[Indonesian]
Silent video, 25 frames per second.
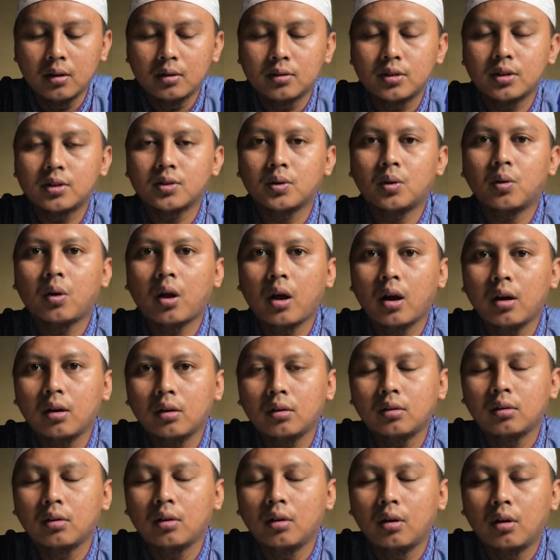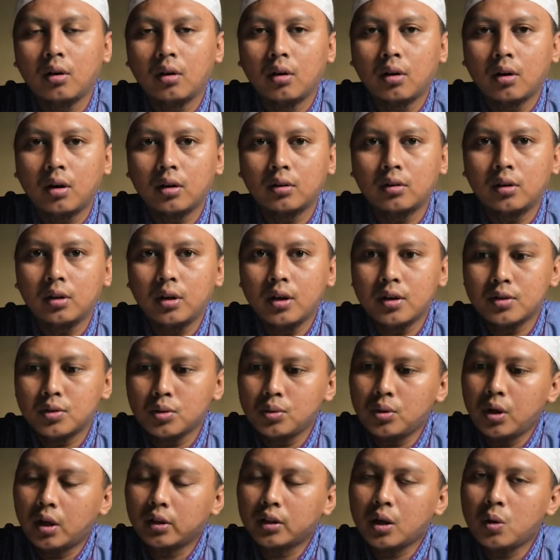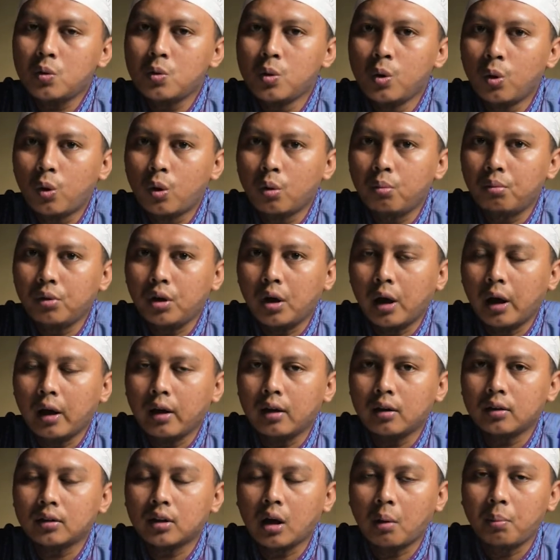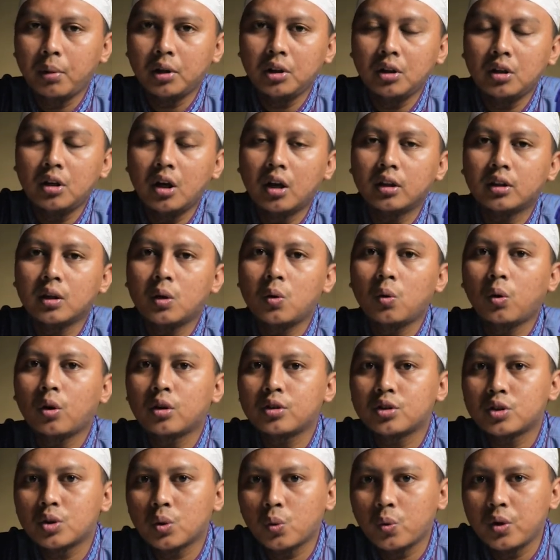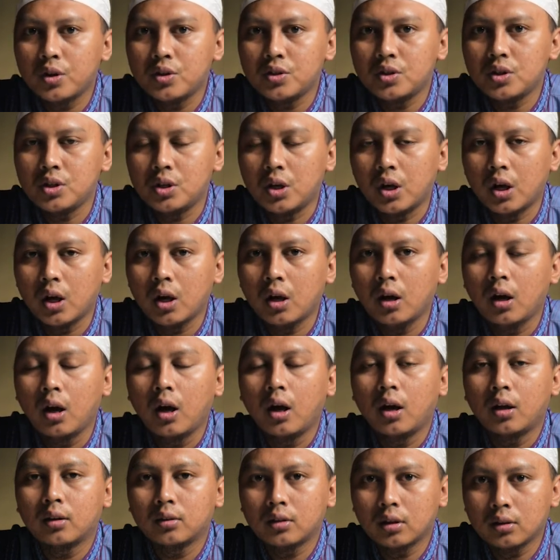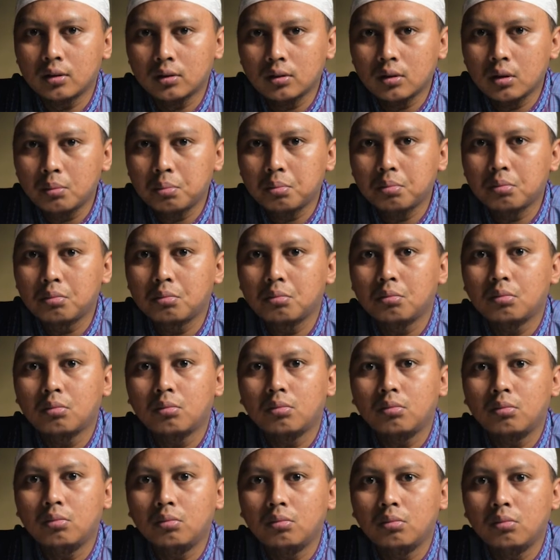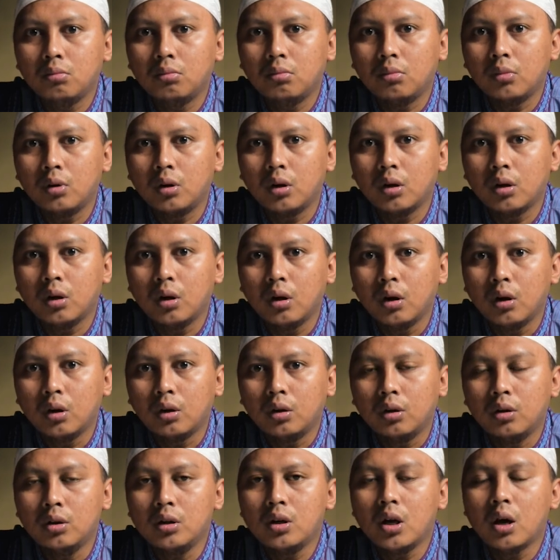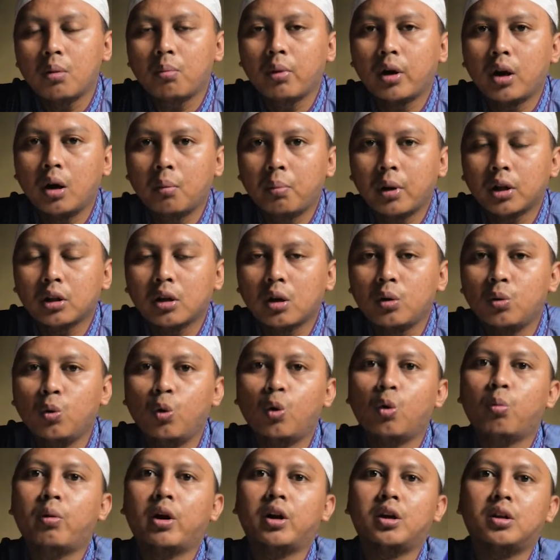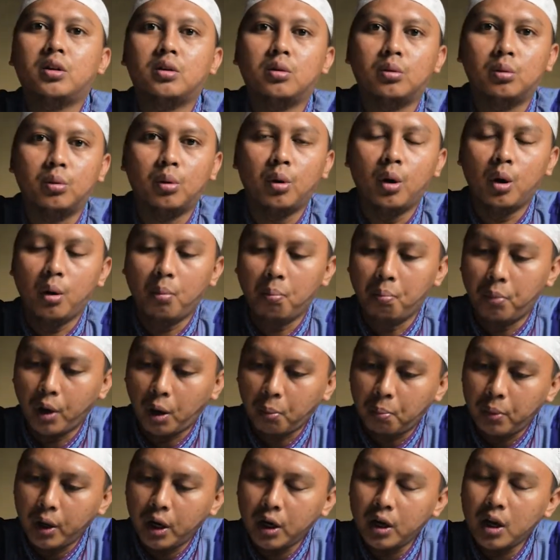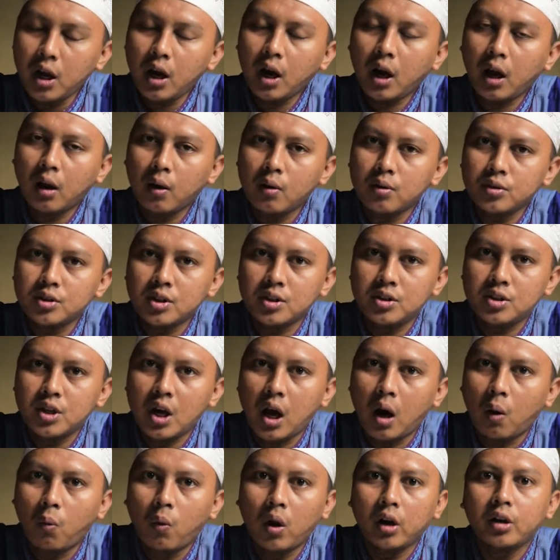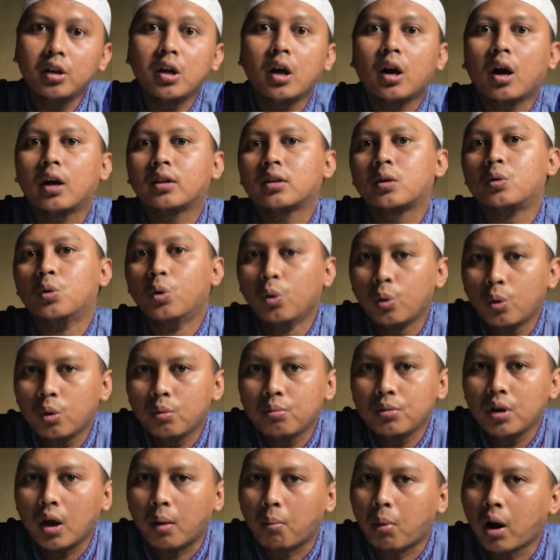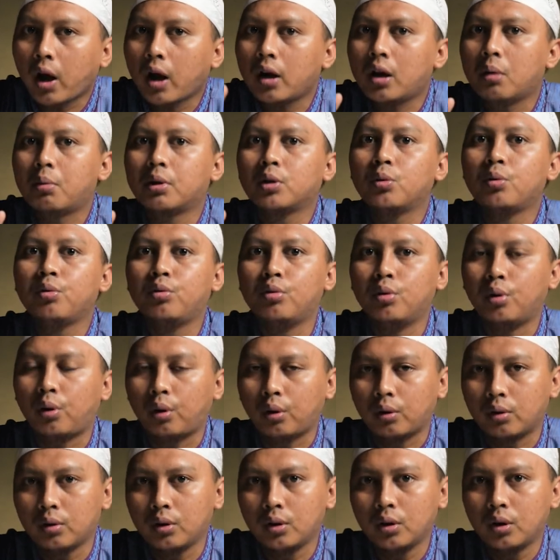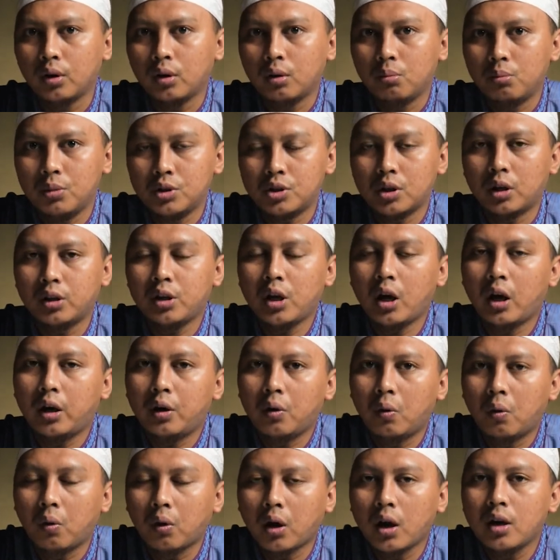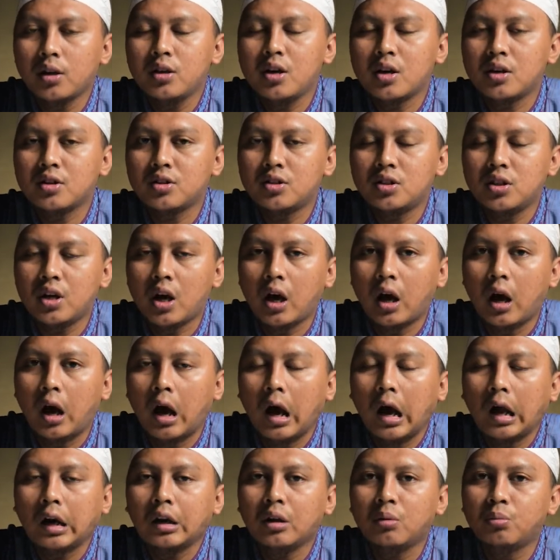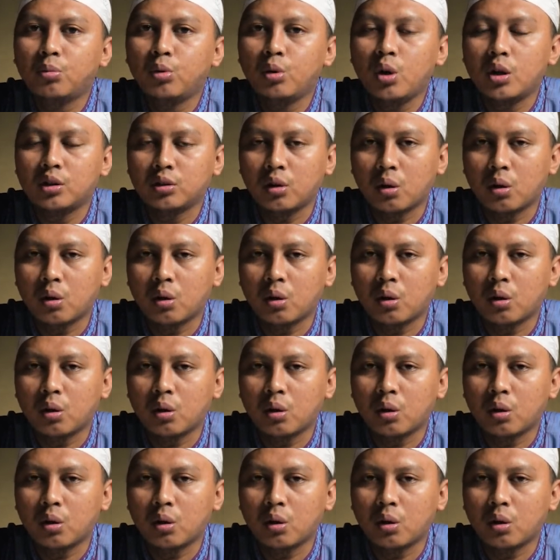Seseorang ketika sudah tahu hukumnya tapi tidak tahu konsekuensinya, tetap ya dia mendapatkan hukuman itu. Berbeda kalau sejak awal dia nggak tahu hukumnya, maka dapat uzur. Misalnya ada orang yang siang hari bulan